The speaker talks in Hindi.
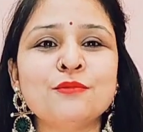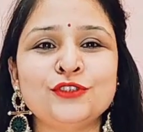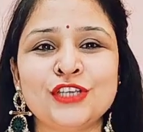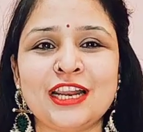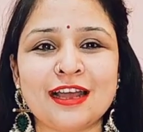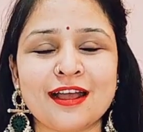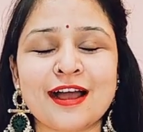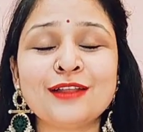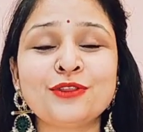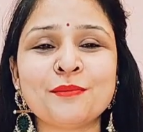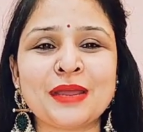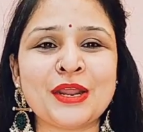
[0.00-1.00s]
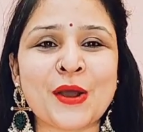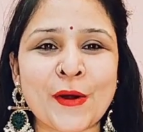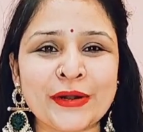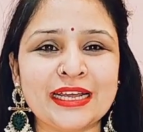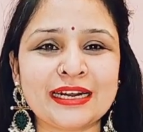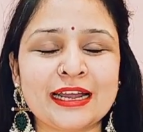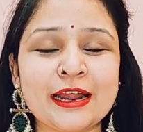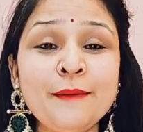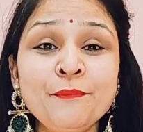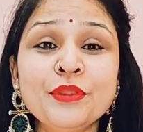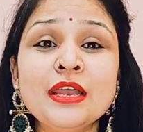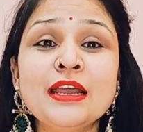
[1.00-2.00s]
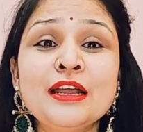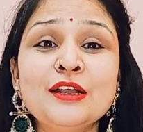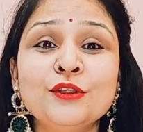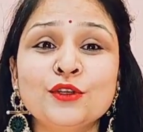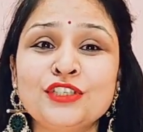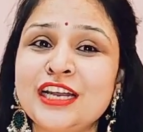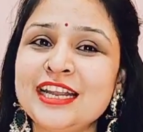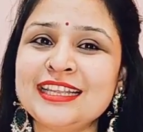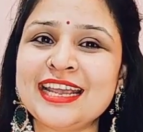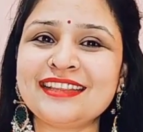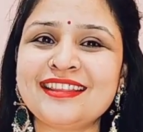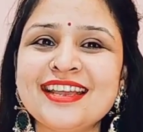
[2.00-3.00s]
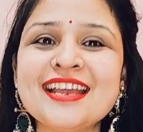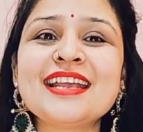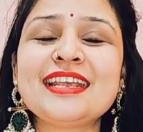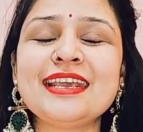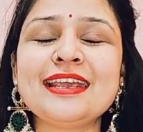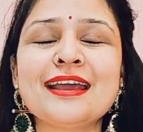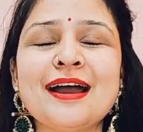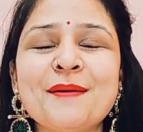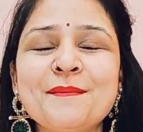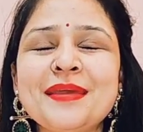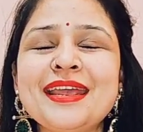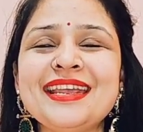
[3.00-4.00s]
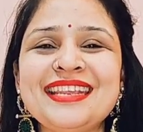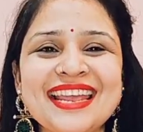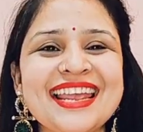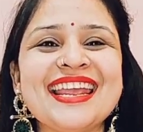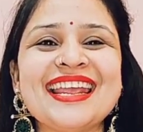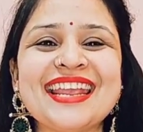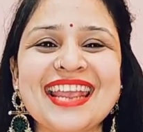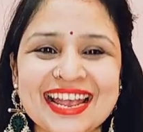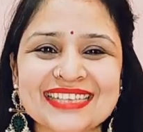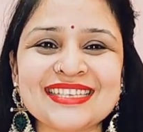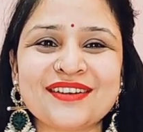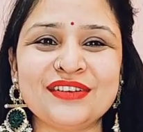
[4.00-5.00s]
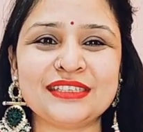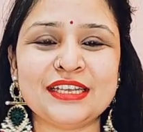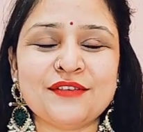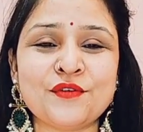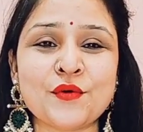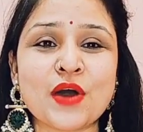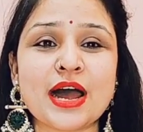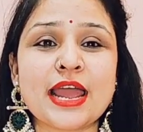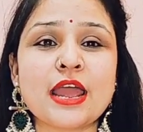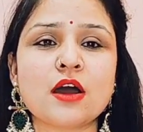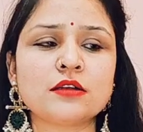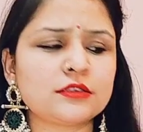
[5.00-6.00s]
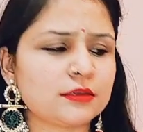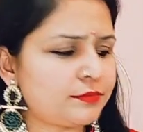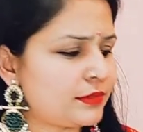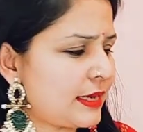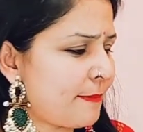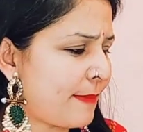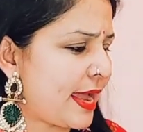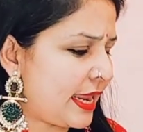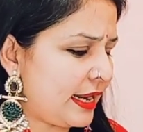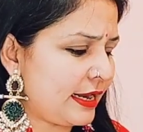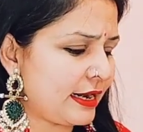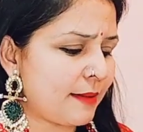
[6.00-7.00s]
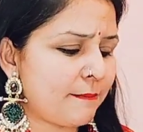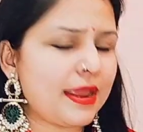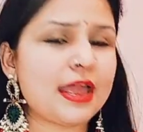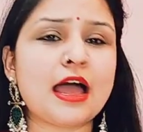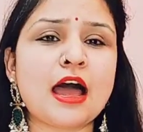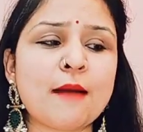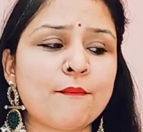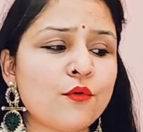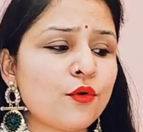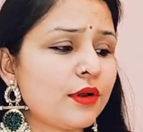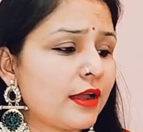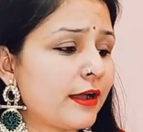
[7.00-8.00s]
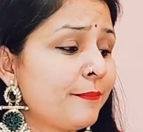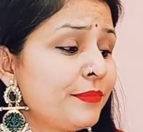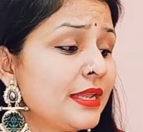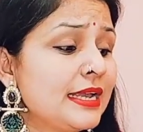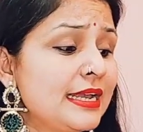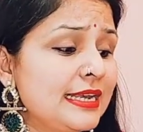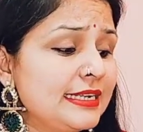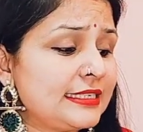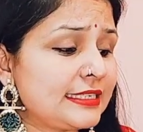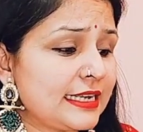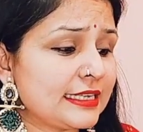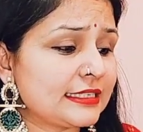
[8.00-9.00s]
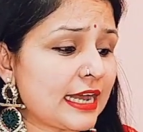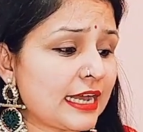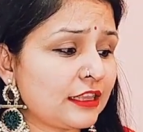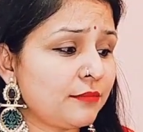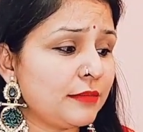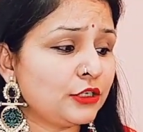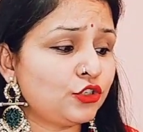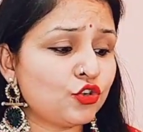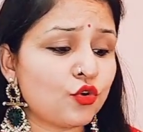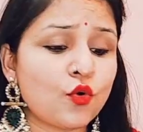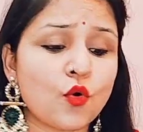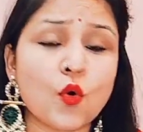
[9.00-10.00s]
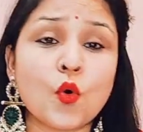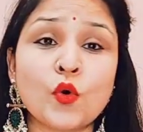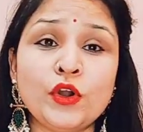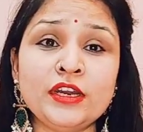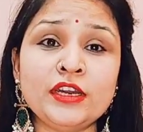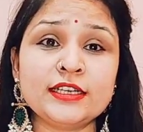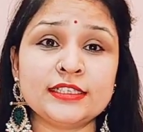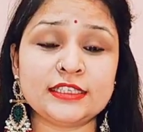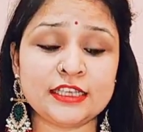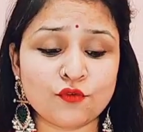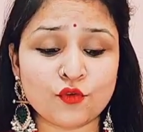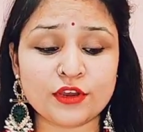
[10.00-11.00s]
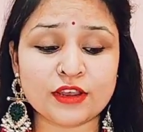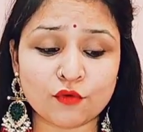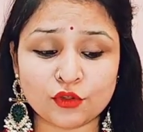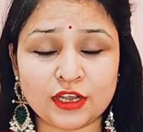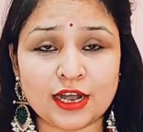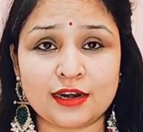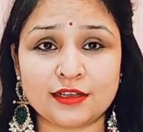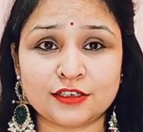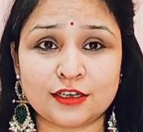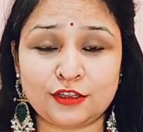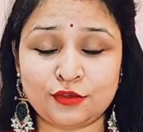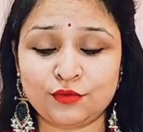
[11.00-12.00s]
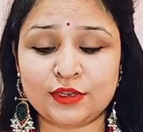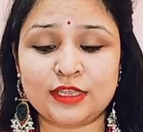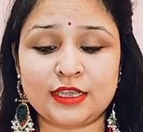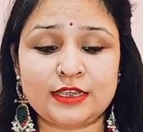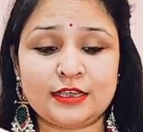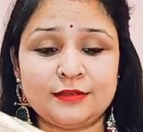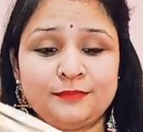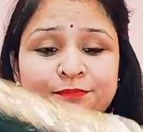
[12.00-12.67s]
मुझे लगा तो मैंने ऑर्डर करा तो चलिए देखते हैं कि हमें ये कैसा रिसीव हुआ है और सबसे पहले ना मैं आपको ना इसके साथ में जो ओढ़नी रिसीव हुई है वो दिखाना चाहती हूँ ये देखिए